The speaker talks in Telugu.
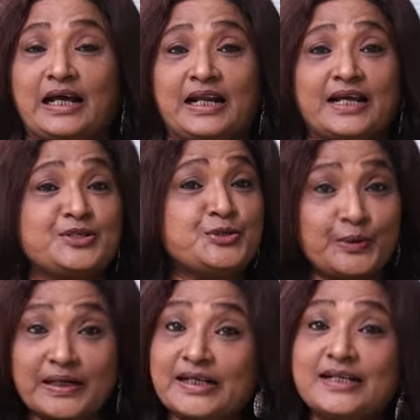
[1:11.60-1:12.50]
అలాగే
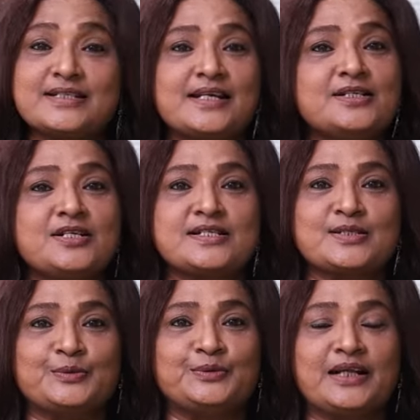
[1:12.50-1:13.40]
జ్యువెలరీ చేంజ్
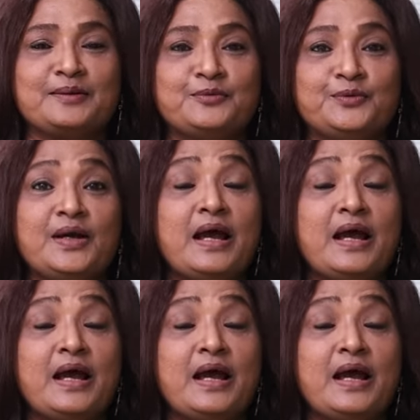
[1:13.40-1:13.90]
చేస్తూ ఉంటాము